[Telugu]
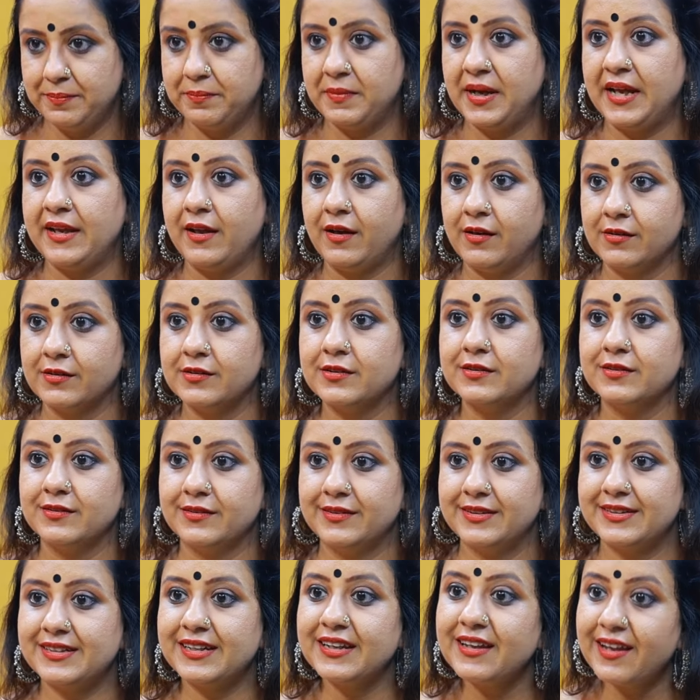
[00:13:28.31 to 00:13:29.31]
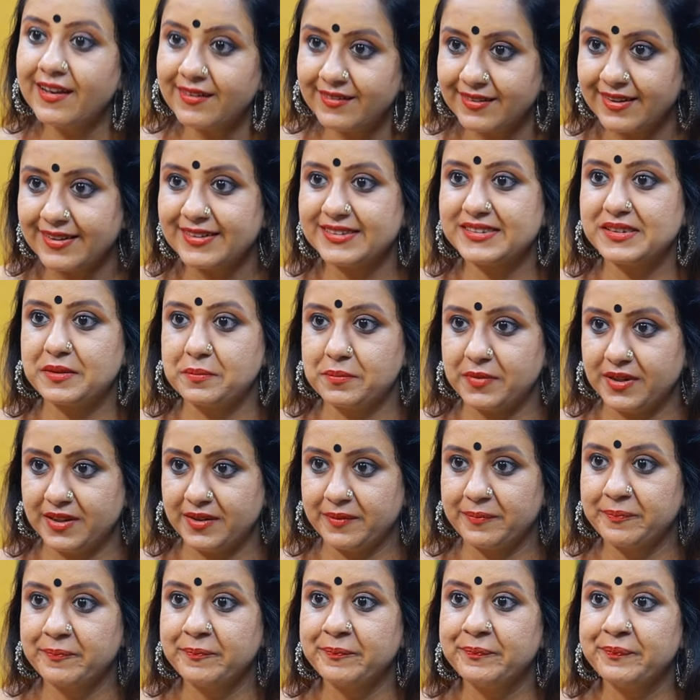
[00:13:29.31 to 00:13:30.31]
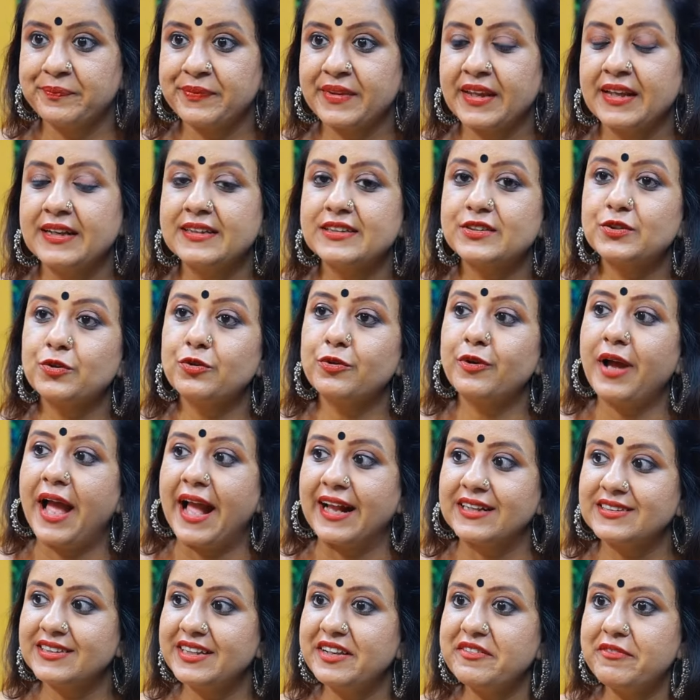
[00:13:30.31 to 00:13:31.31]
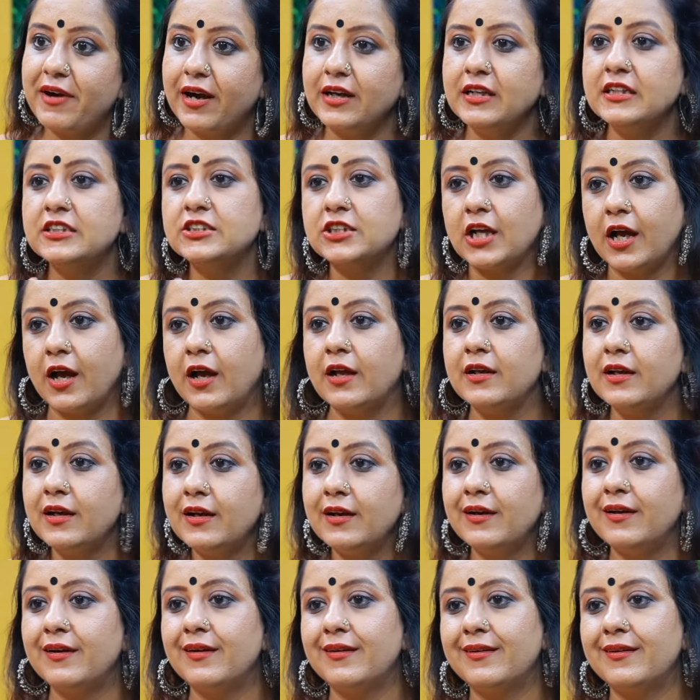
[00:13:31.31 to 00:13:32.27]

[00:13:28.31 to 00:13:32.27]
మై అంకుల్ టిఎన్ నరసింహన్ సో యాక్చువల్లీ వాళ్ళకి చాలా